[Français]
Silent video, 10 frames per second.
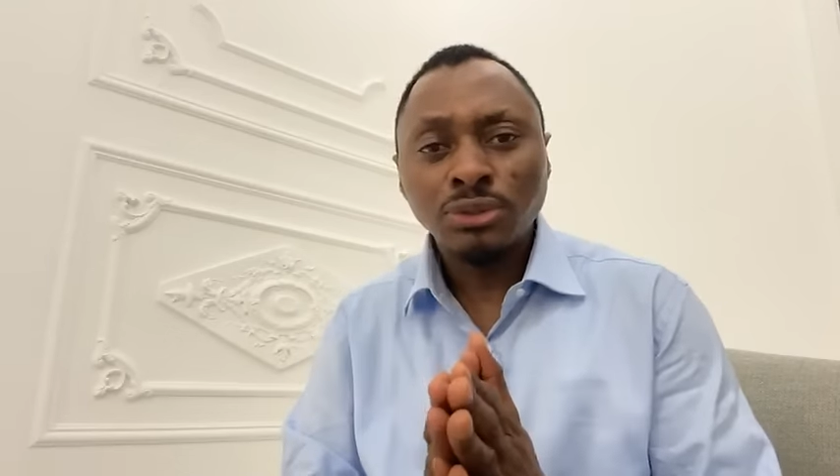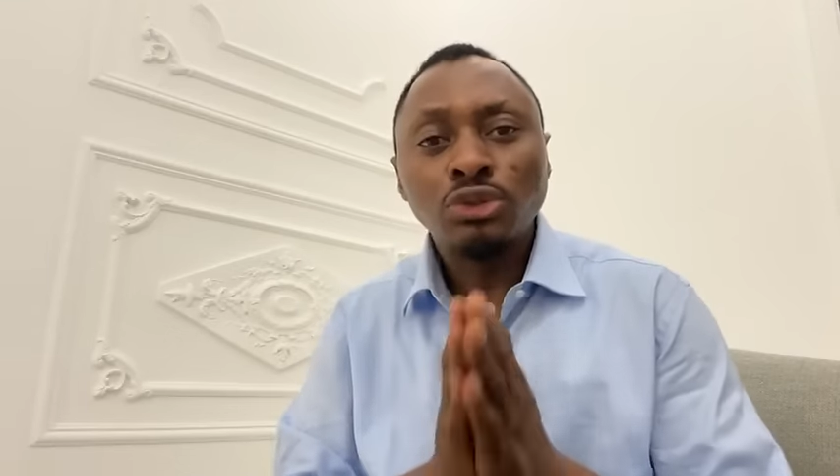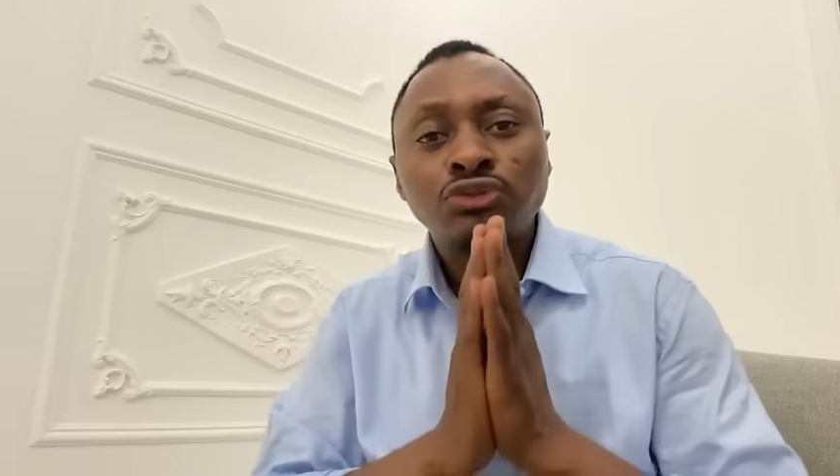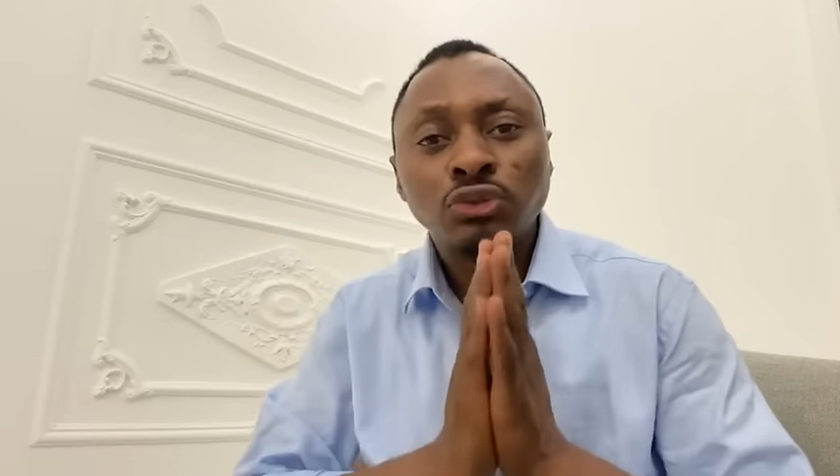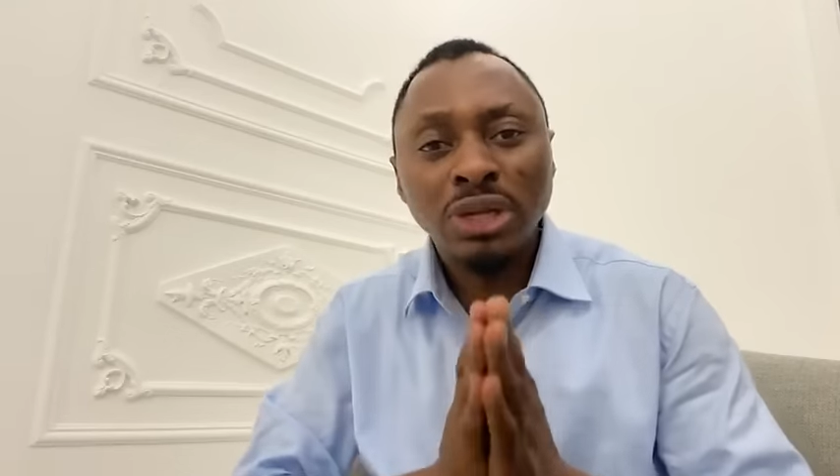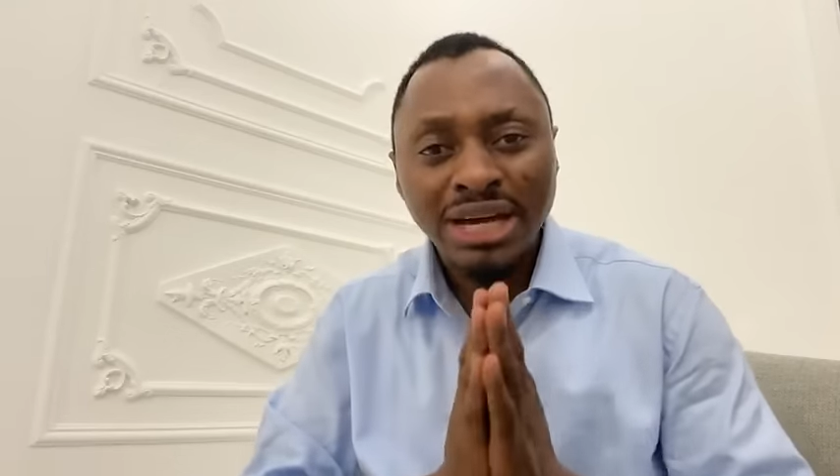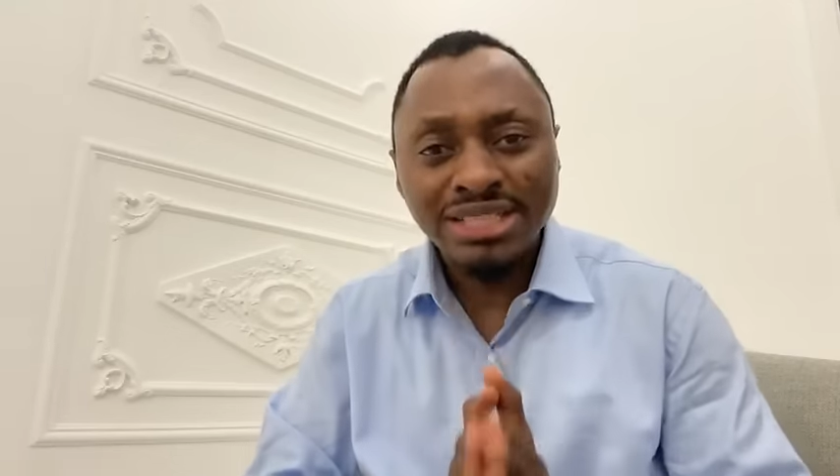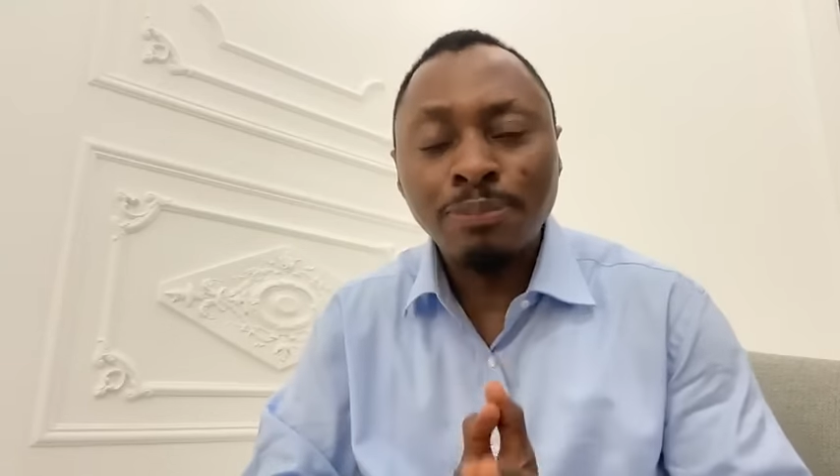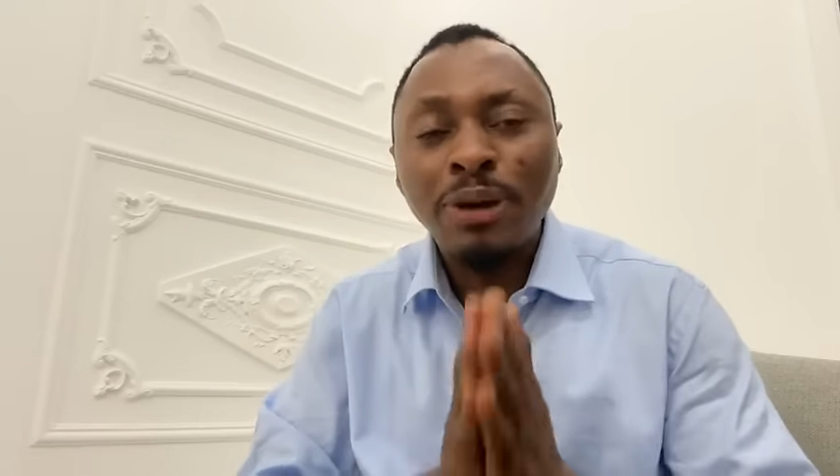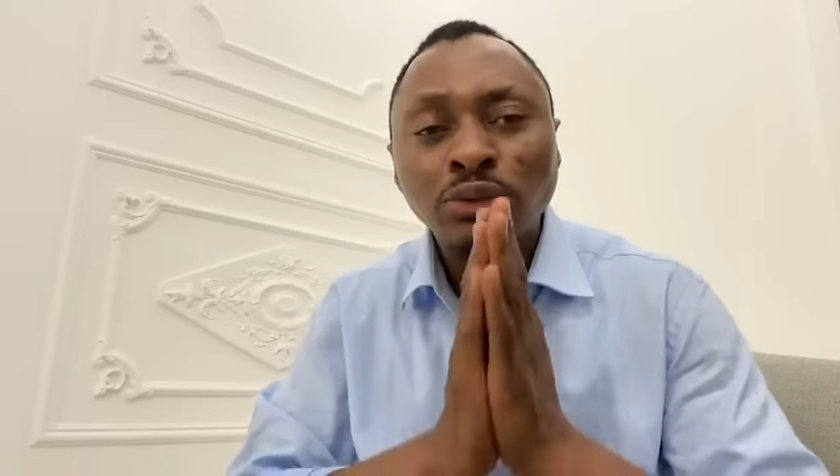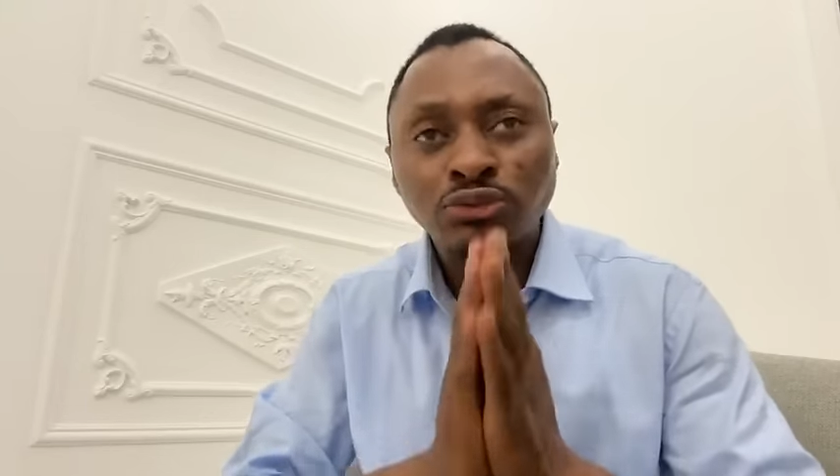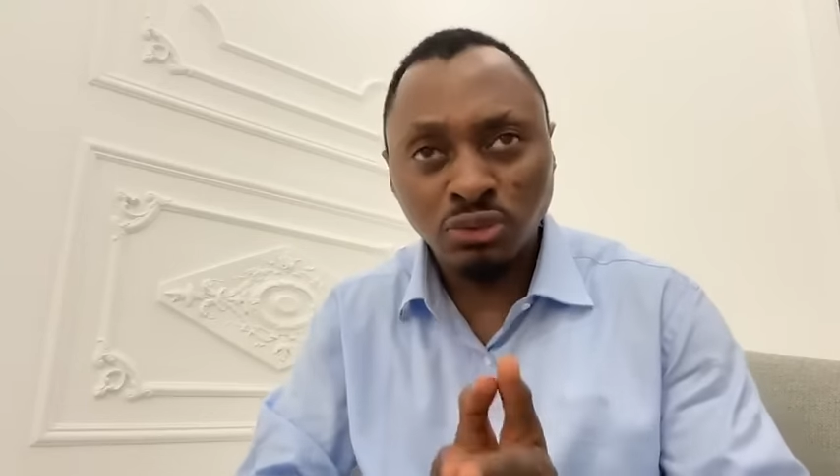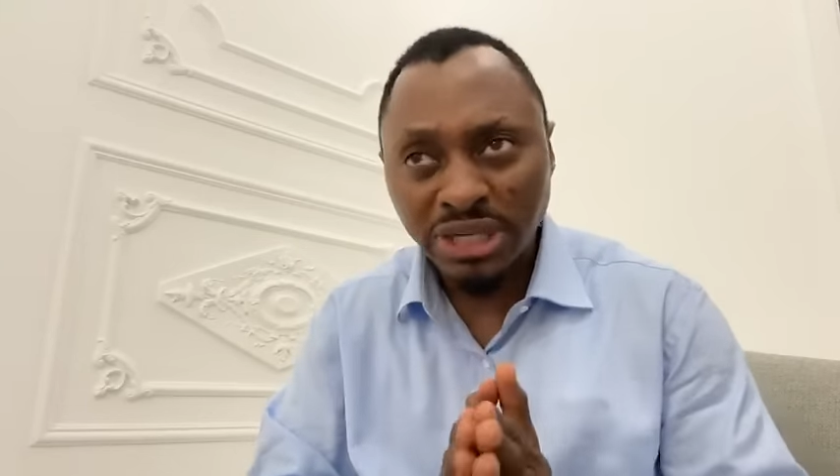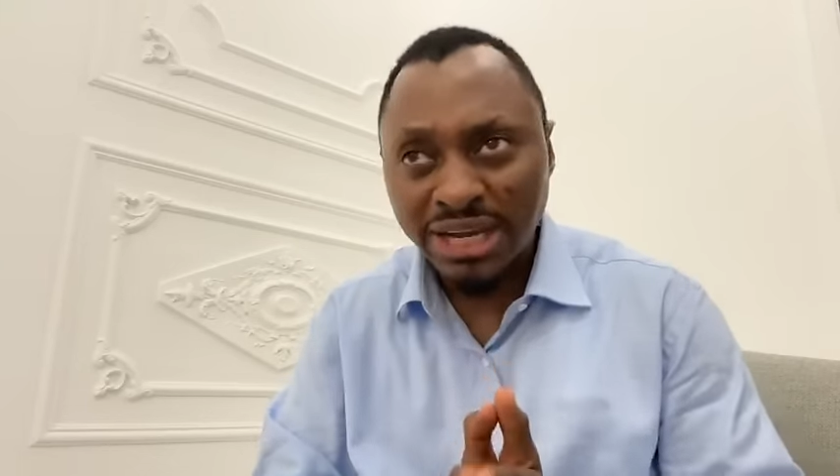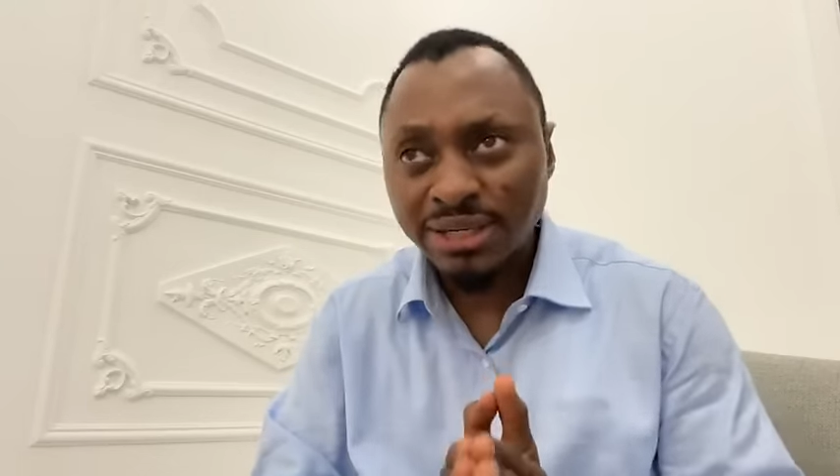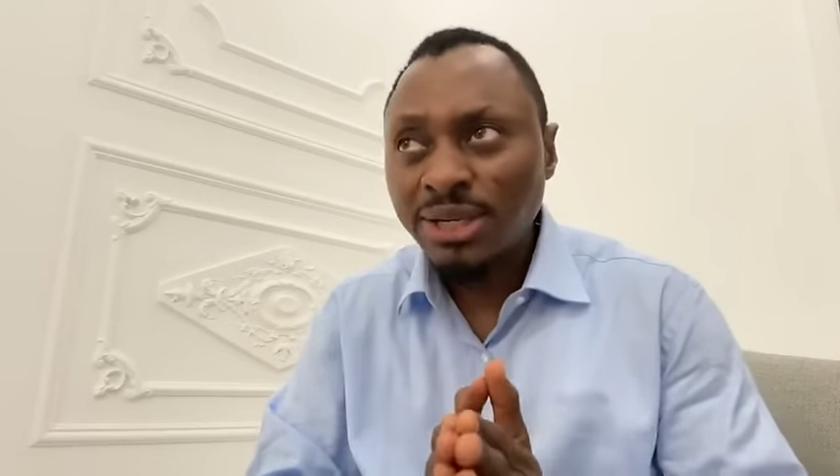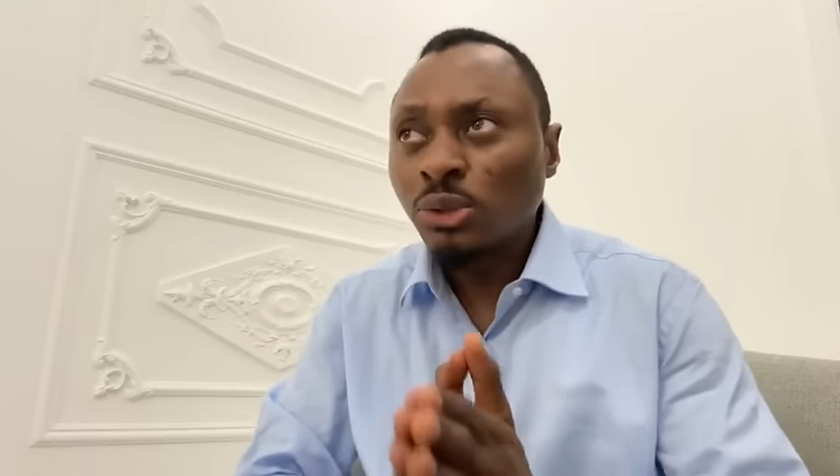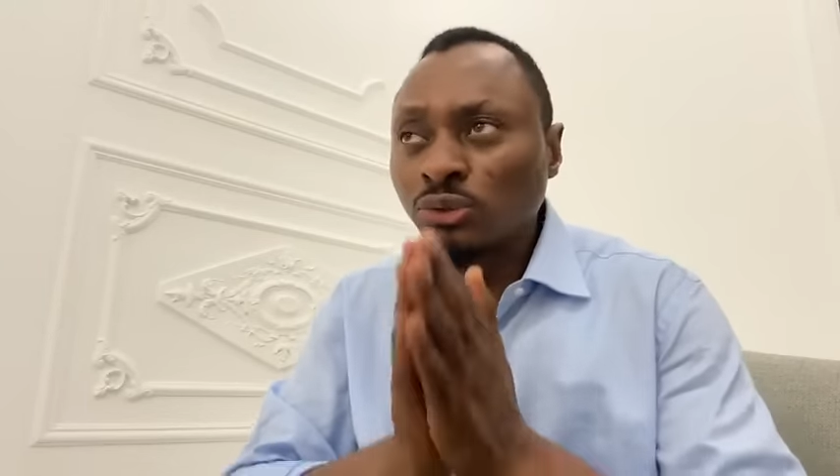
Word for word: du foulard. Ce n'est pas le foulard.